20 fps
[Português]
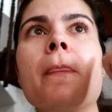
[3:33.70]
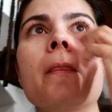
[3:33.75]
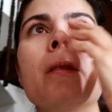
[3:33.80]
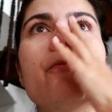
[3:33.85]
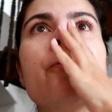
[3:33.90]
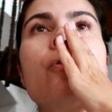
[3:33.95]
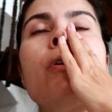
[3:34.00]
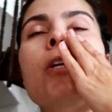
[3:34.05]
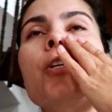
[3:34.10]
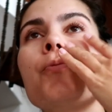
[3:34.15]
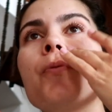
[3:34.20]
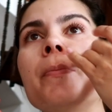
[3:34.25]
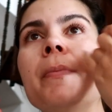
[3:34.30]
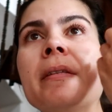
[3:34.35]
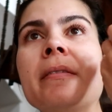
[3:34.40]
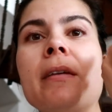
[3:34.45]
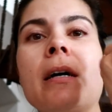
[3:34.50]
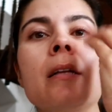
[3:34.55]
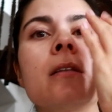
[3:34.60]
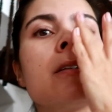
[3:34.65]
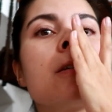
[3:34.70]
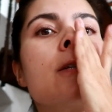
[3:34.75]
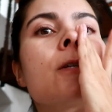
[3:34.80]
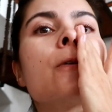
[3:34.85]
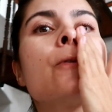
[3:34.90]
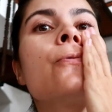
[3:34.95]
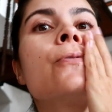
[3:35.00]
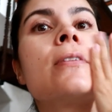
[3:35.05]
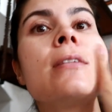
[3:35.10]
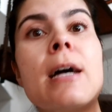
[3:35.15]
Um, vou querer
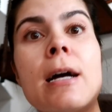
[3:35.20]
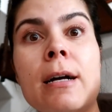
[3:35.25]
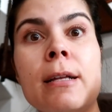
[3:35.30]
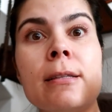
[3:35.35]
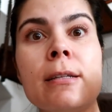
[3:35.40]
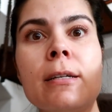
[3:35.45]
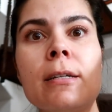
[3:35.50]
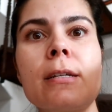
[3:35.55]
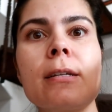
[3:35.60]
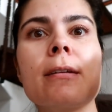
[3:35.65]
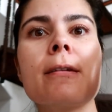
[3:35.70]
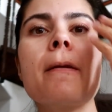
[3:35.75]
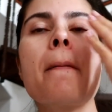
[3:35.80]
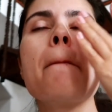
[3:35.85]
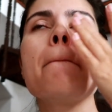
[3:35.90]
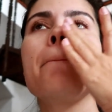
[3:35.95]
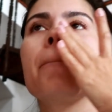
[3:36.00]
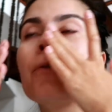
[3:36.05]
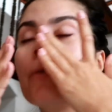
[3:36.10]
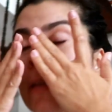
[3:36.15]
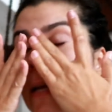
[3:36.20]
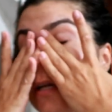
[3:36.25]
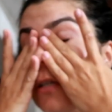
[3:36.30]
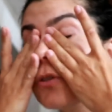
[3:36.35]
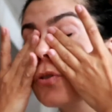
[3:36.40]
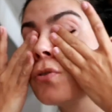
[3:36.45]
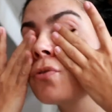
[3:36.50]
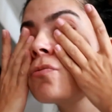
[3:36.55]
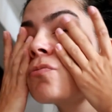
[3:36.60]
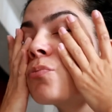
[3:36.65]
experimentá-las, usá-las.
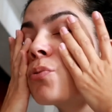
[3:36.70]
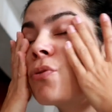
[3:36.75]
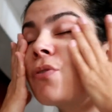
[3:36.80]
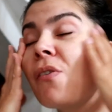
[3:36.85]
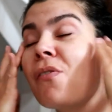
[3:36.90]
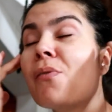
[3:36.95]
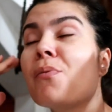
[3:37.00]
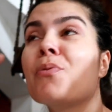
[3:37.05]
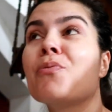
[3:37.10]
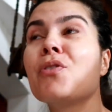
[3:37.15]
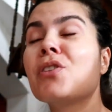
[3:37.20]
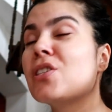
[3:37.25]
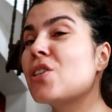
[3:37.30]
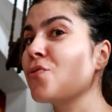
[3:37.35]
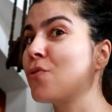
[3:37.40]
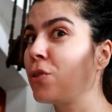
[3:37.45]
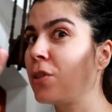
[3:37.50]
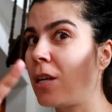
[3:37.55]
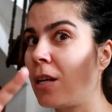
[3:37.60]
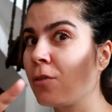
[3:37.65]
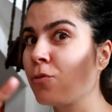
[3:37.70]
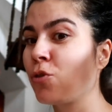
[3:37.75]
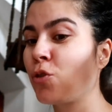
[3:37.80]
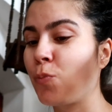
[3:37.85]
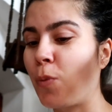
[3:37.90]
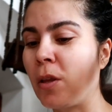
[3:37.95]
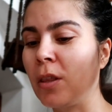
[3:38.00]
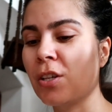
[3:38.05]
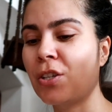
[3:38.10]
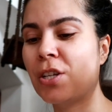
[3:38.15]
Portanto, provavelmente vocês vão ter alguns
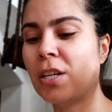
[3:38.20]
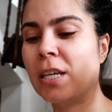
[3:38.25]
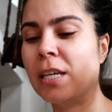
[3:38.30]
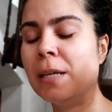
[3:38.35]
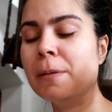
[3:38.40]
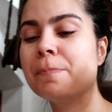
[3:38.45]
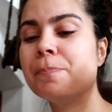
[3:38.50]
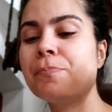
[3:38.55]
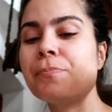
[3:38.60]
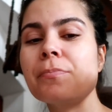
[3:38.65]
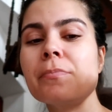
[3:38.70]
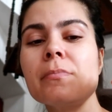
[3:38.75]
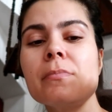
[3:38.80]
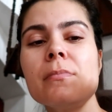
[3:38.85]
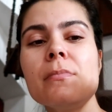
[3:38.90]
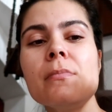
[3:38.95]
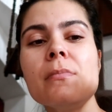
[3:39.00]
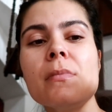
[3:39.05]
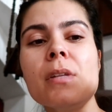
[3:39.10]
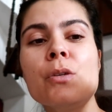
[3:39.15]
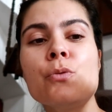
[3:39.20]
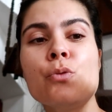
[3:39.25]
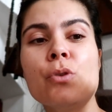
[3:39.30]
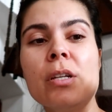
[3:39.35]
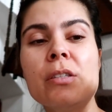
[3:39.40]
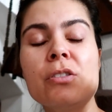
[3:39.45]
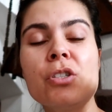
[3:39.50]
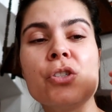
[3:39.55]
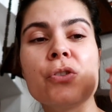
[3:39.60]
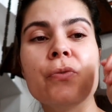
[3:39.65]
spoilers aqui
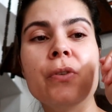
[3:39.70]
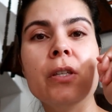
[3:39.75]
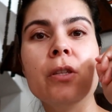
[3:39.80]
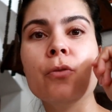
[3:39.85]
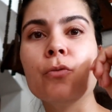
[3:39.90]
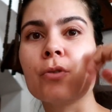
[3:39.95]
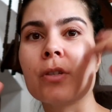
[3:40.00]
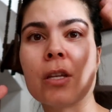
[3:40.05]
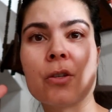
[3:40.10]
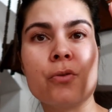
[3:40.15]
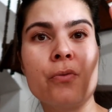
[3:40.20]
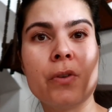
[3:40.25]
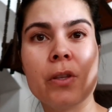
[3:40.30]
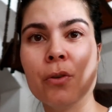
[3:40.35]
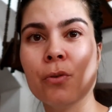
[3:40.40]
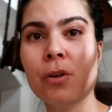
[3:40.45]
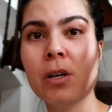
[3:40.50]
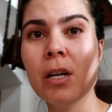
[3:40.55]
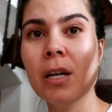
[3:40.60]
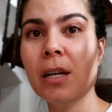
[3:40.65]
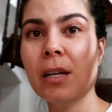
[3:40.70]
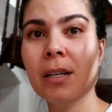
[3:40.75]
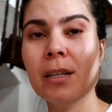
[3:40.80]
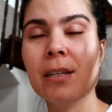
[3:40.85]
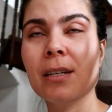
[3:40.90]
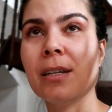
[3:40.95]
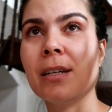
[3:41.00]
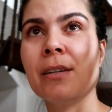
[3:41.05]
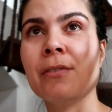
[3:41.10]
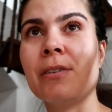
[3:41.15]
durante este vídeo. Não sei se o vídeo
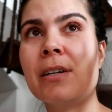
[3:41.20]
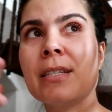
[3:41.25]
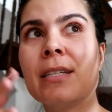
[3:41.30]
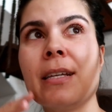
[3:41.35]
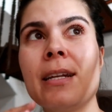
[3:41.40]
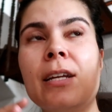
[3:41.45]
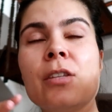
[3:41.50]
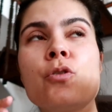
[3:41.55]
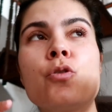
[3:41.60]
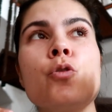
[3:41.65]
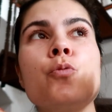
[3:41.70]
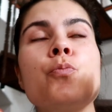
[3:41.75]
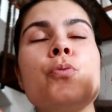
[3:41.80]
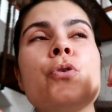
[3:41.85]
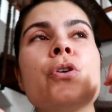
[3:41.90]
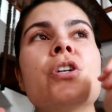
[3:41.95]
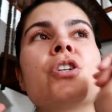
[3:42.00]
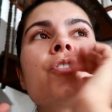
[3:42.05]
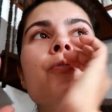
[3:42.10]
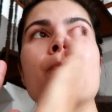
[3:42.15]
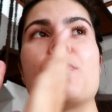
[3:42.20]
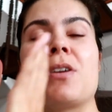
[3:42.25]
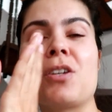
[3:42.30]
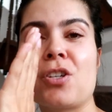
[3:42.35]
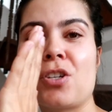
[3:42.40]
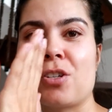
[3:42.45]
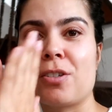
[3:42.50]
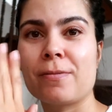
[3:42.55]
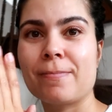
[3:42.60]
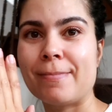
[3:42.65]
uh, vai sair antes ou depois,
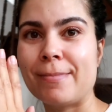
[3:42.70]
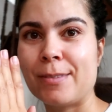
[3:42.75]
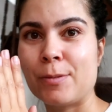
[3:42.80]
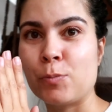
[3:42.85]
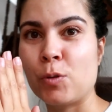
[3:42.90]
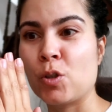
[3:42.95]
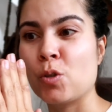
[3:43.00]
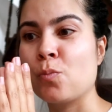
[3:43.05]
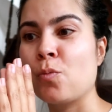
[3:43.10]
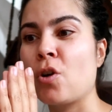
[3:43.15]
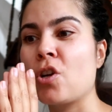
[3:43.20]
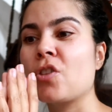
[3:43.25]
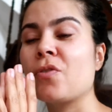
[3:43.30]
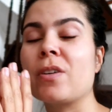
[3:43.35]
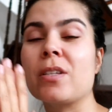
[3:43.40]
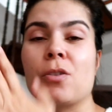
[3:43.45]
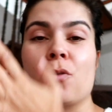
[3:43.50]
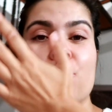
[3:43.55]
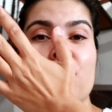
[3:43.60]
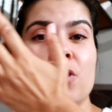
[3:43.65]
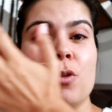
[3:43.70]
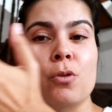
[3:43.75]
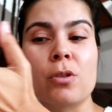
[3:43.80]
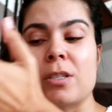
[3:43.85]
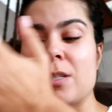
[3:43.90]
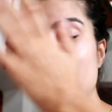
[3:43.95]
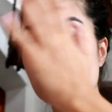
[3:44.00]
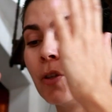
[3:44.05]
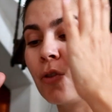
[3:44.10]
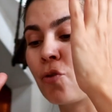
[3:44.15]
mas depois eu mostro. Vai ser um vídeo de
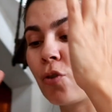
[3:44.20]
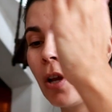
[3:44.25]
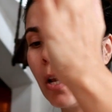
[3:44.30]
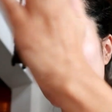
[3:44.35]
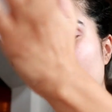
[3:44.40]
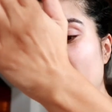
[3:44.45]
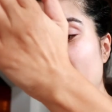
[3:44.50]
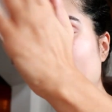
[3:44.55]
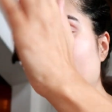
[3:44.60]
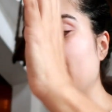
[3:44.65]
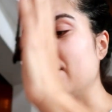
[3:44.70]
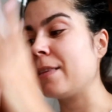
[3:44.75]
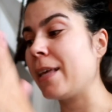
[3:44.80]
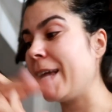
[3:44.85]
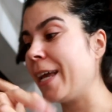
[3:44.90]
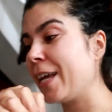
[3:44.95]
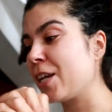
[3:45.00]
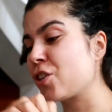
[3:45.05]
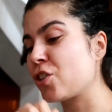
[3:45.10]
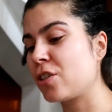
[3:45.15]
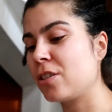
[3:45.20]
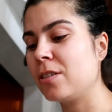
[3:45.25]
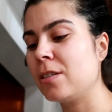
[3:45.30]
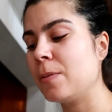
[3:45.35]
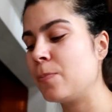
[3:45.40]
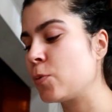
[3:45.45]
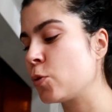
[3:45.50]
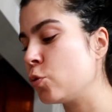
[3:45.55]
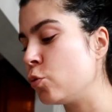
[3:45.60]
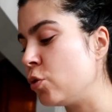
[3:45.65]
recebidos e
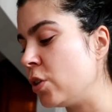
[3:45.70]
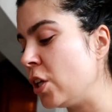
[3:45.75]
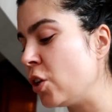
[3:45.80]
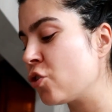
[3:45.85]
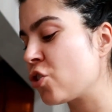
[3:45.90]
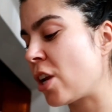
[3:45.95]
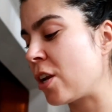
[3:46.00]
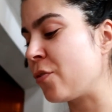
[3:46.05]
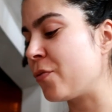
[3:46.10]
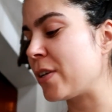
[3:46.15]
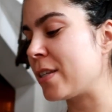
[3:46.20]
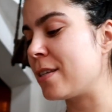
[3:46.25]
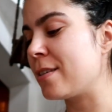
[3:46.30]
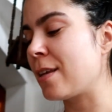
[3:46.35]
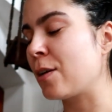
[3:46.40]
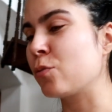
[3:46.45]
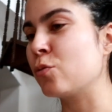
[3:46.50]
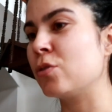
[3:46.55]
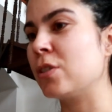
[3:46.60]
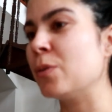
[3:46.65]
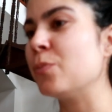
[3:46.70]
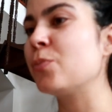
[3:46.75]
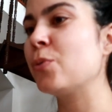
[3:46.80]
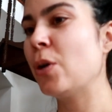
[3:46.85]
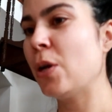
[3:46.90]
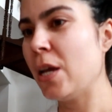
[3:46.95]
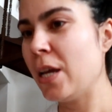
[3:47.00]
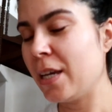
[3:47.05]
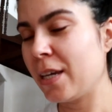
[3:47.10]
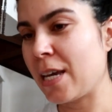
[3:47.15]
teste, produtinhos. Já não faço isso há algum tempo,
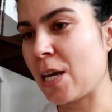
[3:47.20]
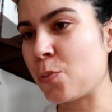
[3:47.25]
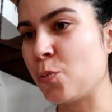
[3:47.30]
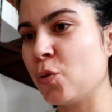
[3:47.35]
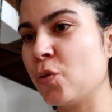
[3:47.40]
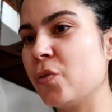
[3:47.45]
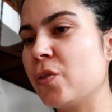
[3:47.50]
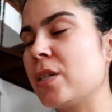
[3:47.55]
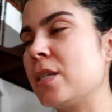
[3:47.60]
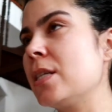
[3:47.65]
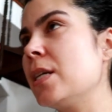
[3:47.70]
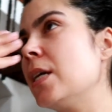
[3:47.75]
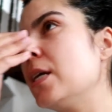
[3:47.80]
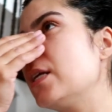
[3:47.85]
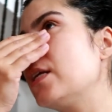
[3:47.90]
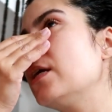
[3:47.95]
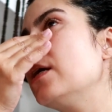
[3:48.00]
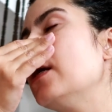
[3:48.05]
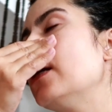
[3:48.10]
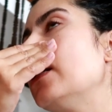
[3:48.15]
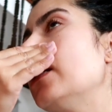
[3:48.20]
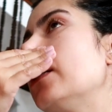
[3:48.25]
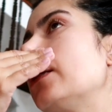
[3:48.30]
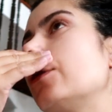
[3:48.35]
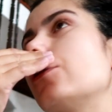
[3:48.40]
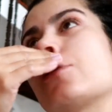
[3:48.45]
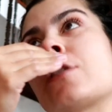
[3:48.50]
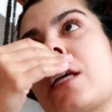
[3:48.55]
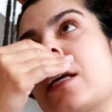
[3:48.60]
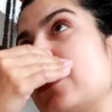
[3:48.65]
quero muito fazer.
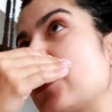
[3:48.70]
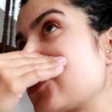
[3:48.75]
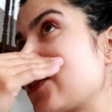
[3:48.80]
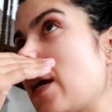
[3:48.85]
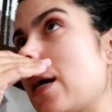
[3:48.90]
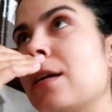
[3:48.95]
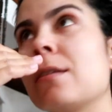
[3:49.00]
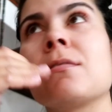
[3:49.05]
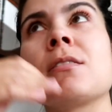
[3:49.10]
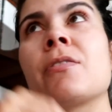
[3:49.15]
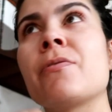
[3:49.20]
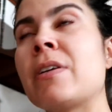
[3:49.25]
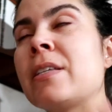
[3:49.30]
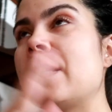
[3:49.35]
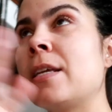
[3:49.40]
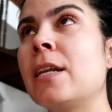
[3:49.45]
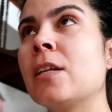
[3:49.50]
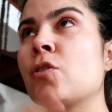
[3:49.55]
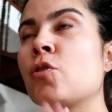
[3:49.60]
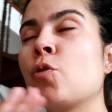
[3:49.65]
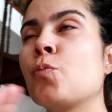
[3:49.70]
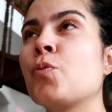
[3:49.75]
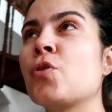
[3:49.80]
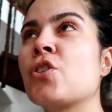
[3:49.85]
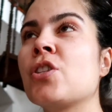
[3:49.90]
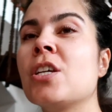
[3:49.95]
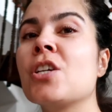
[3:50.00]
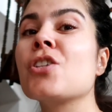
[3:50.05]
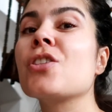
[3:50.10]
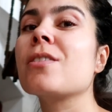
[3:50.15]
Não sei, lá está, se vai ser antes ou
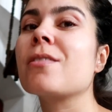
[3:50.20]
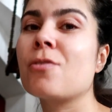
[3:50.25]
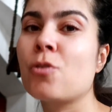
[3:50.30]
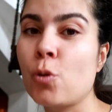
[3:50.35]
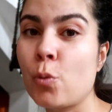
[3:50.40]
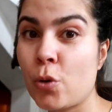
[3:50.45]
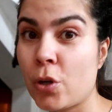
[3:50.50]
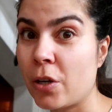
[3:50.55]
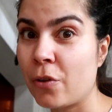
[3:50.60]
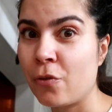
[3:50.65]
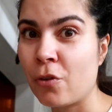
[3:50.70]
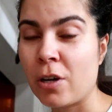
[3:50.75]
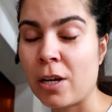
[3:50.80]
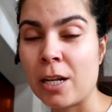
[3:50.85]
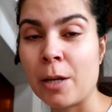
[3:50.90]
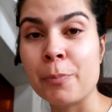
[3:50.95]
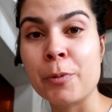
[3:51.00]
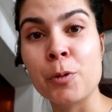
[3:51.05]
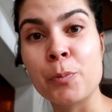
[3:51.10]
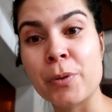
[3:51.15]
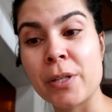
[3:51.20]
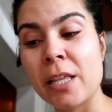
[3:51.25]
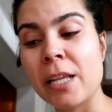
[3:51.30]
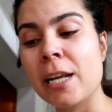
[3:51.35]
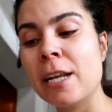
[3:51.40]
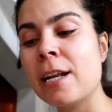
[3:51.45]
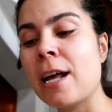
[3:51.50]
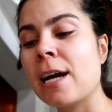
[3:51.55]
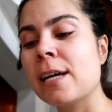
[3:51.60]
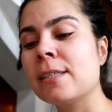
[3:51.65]
depois deste. Subscrevam o canal para não
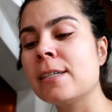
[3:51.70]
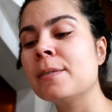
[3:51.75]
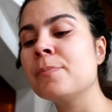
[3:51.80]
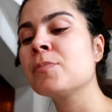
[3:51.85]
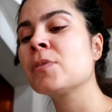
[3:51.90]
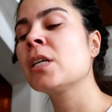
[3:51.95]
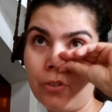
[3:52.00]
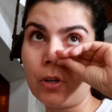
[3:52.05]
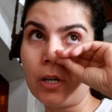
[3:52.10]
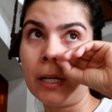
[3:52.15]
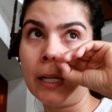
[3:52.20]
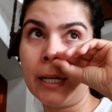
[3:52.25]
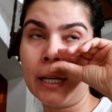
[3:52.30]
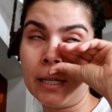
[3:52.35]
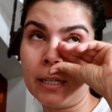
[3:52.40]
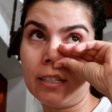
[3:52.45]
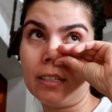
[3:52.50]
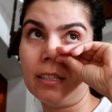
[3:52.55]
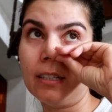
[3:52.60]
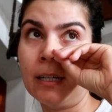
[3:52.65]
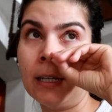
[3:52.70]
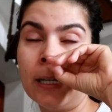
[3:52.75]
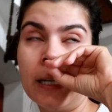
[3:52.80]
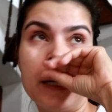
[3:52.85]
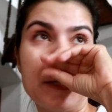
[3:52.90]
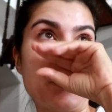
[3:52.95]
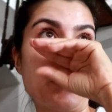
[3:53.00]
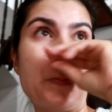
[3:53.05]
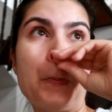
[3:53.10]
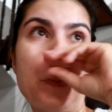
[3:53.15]
perderem nada. Vou querer
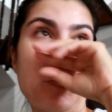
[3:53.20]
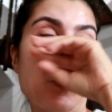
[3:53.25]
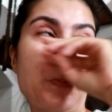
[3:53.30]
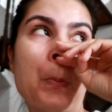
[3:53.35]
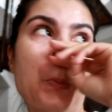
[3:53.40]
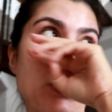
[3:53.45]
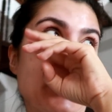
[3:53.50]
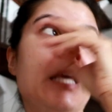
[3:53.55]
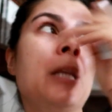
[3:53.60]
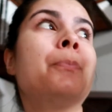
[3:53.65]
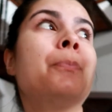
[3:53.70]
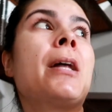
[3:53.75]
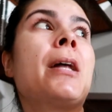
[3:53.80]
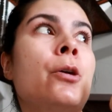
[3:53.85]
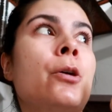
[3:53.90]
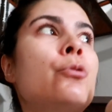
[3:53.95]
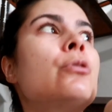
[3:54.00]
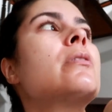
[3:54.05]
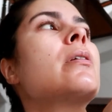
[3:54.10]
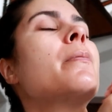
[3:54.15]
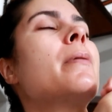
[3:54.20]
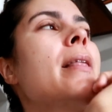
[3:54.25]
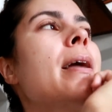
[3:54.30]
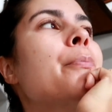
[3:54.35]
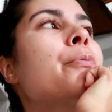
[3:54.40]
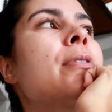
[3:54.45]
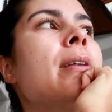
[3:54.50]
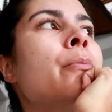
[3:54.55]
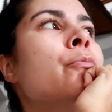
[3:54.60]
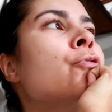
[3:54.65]
um, ir para a rua trabalhar
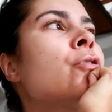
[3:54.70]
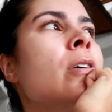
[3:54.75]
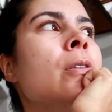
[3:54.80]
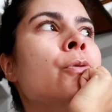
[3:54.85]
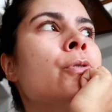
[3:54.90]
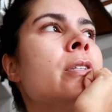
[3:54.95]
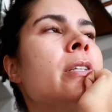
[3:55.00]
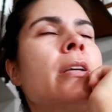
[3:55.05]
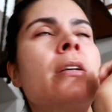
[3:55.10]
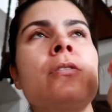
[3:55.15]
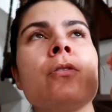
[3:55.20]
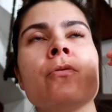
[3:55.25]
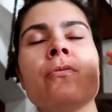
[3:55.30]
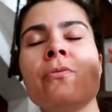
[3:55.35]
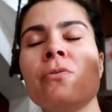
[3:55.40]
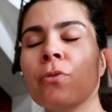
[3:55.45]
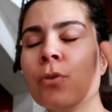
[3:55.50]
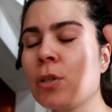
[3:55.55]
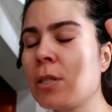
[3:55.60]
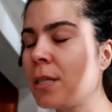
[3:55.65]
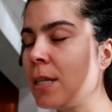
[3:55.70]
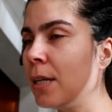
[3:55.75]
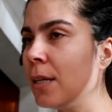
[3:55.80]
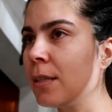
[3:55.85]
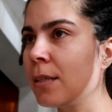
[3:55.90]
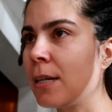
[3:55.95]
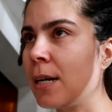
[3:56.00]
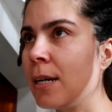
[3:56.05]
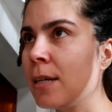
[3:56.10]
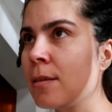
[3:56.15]
porque está muito calorzinho, então vou sair de
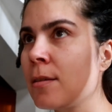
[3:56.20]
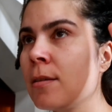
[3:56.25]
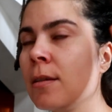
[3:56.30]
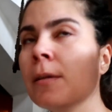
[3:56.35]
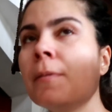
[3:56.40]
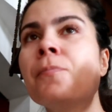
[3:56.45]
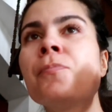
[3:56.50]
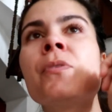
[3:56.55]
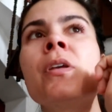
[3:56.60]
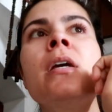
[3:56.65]
casa.